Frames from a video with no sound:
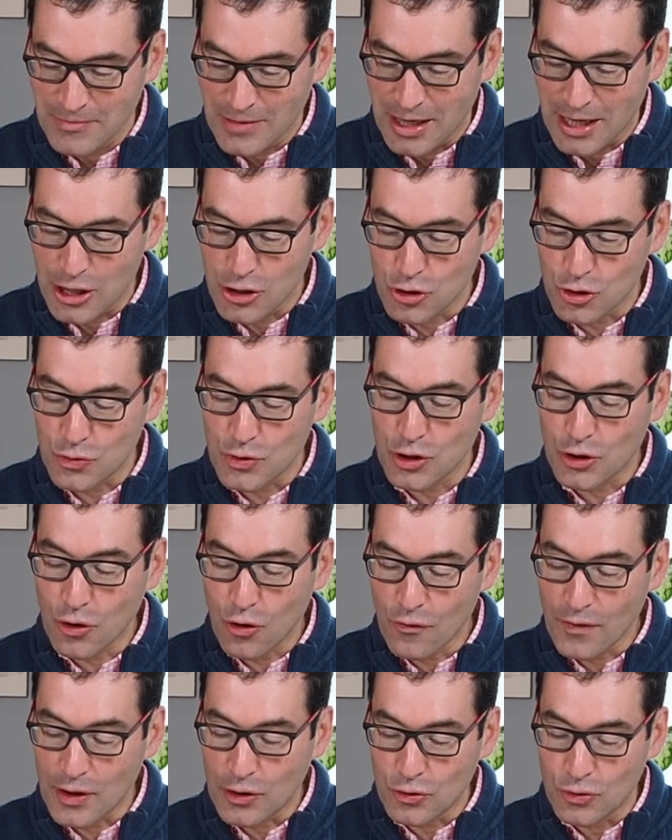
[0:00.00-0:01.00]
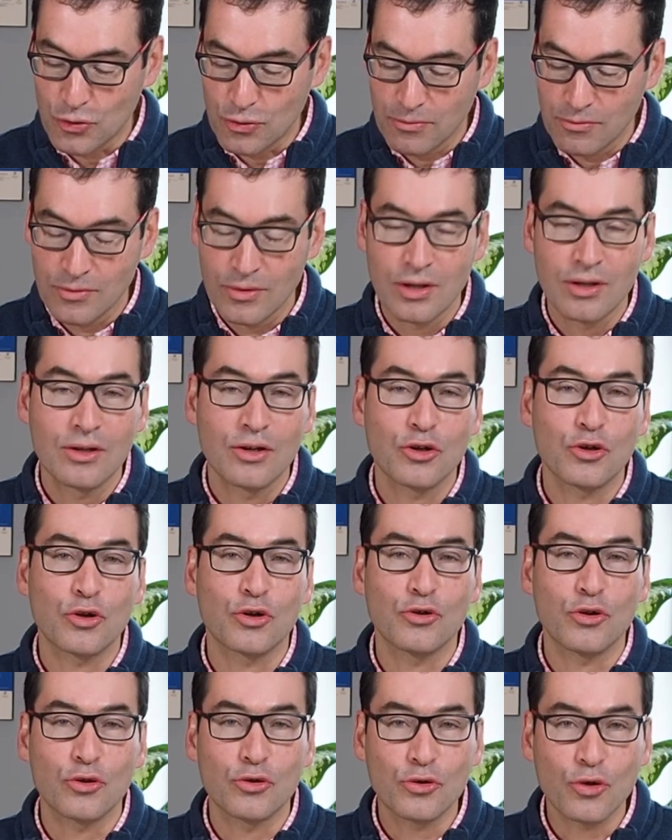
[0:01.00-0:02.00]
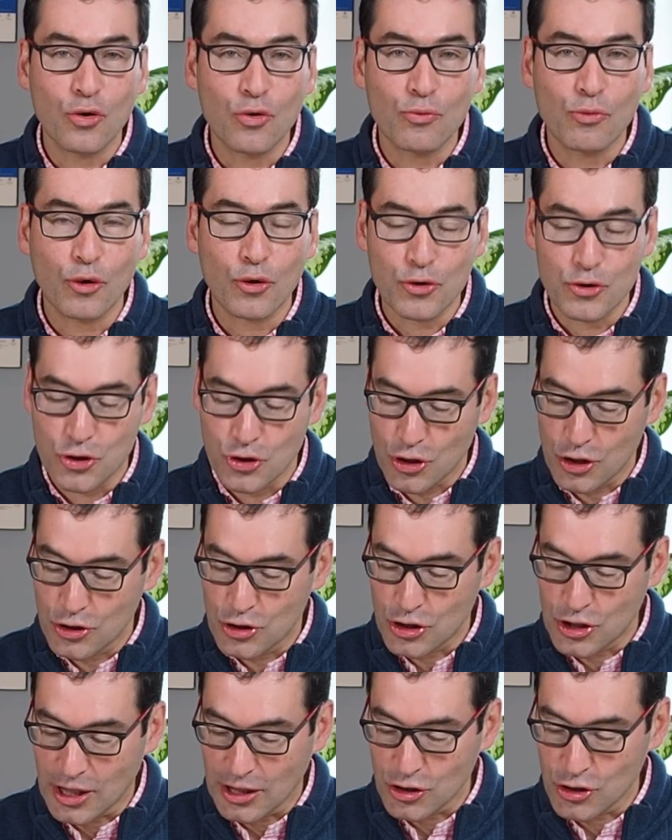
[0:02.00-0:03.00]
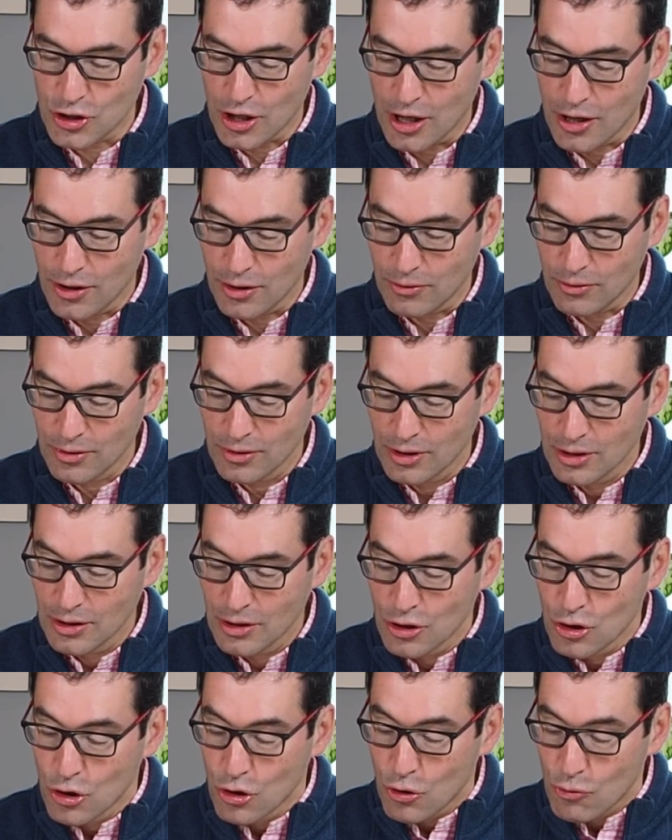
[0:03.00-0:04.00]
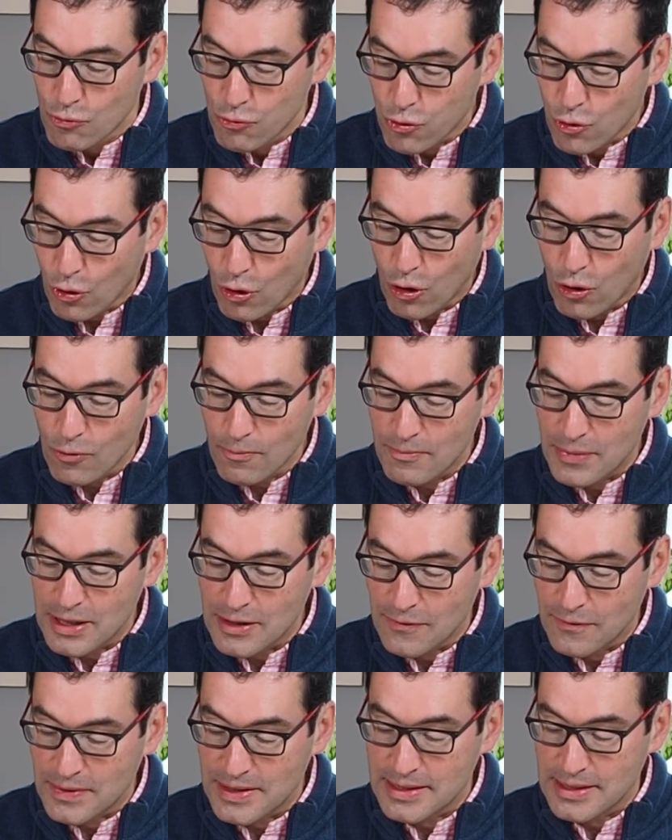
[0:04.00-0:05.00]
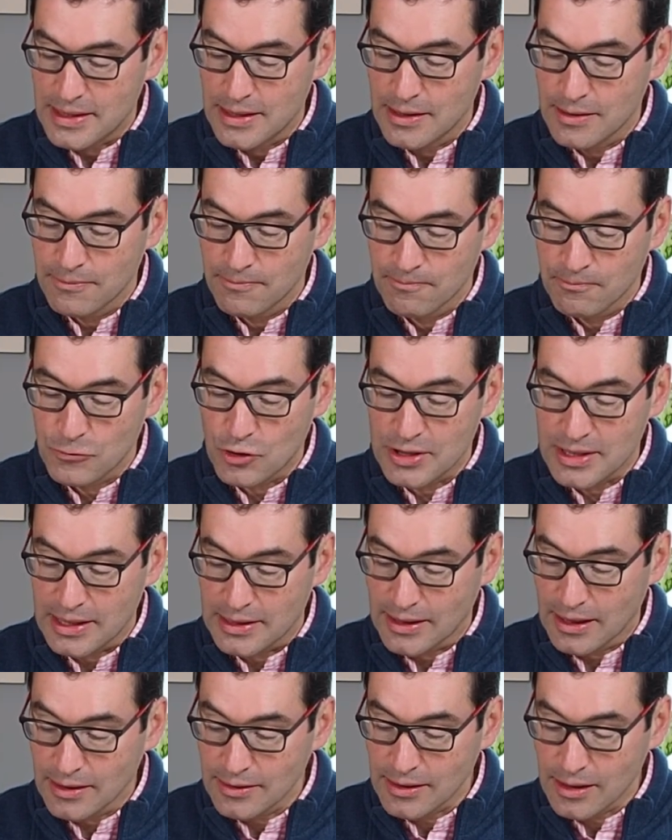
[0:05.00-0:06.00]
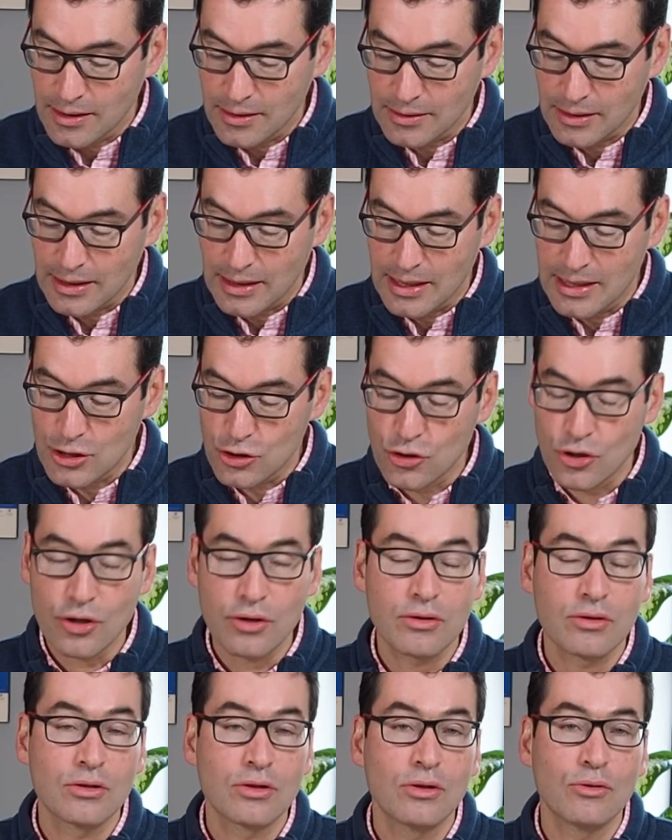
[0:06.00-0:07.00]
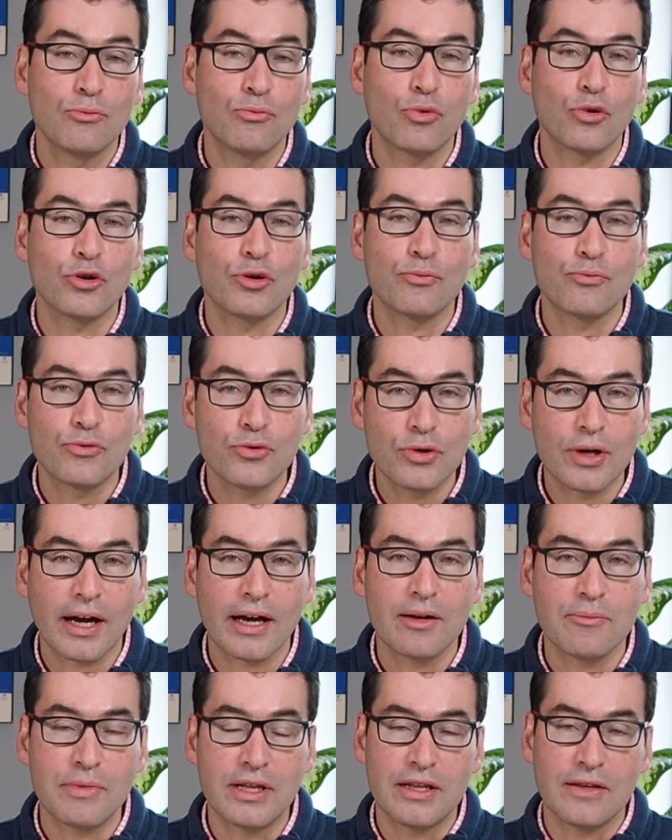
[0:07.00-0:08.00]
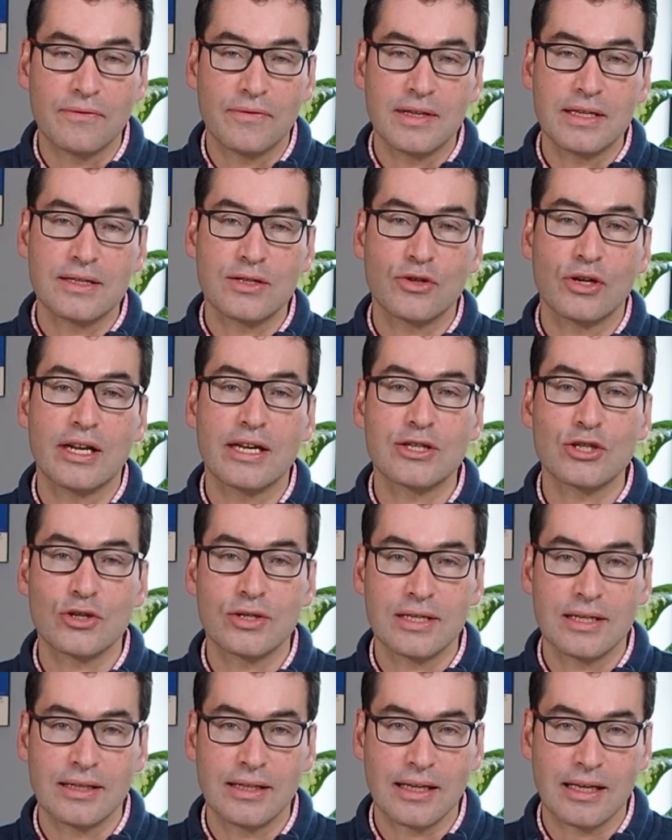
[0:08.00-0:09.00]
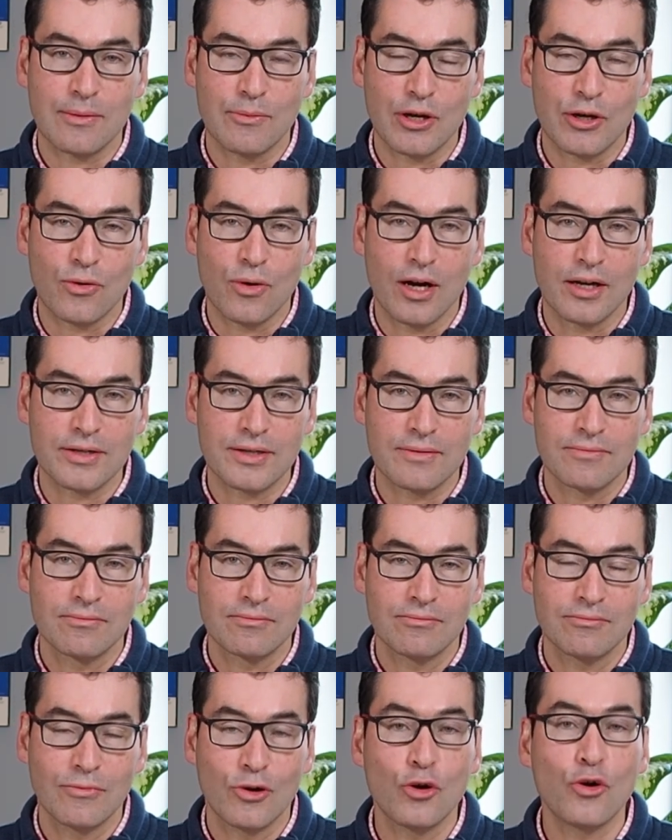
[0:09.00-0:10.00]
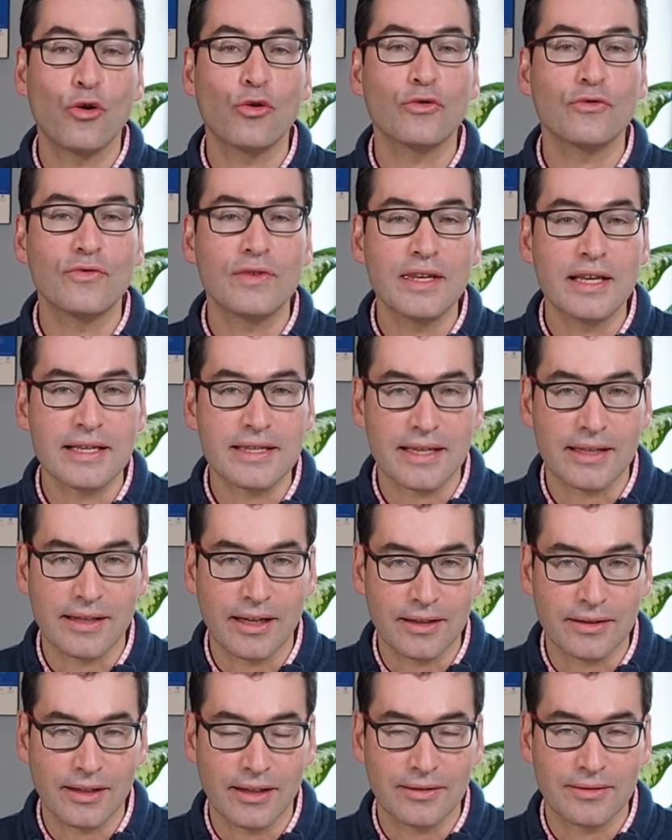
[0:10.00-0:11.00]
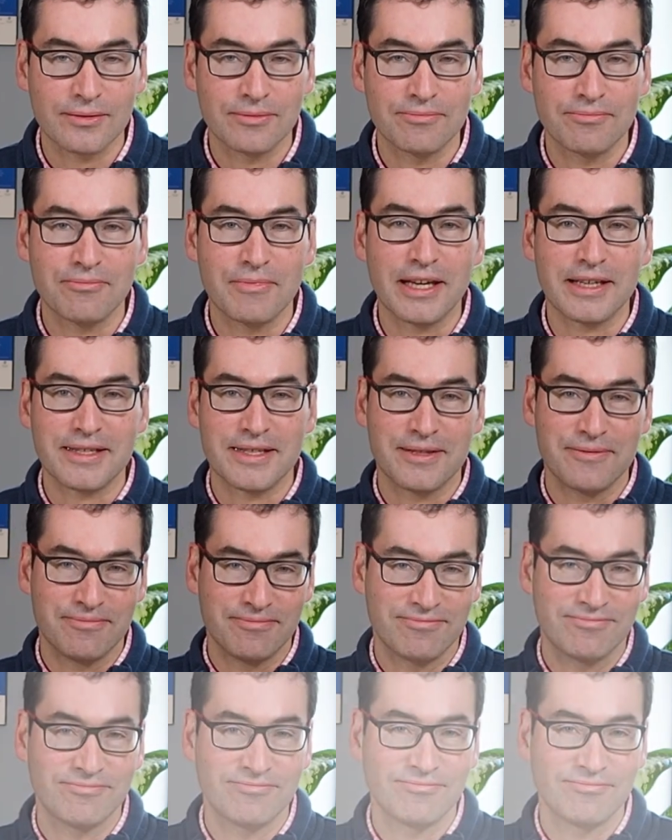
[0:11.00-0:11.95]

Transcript: et je suis convaincu que de nombreux jeunes chercheurs pourront bénéficier de cette entente, et ce, pour le plus grand bénéfice de la société québécoise. Longue vie à cette entente. Merci.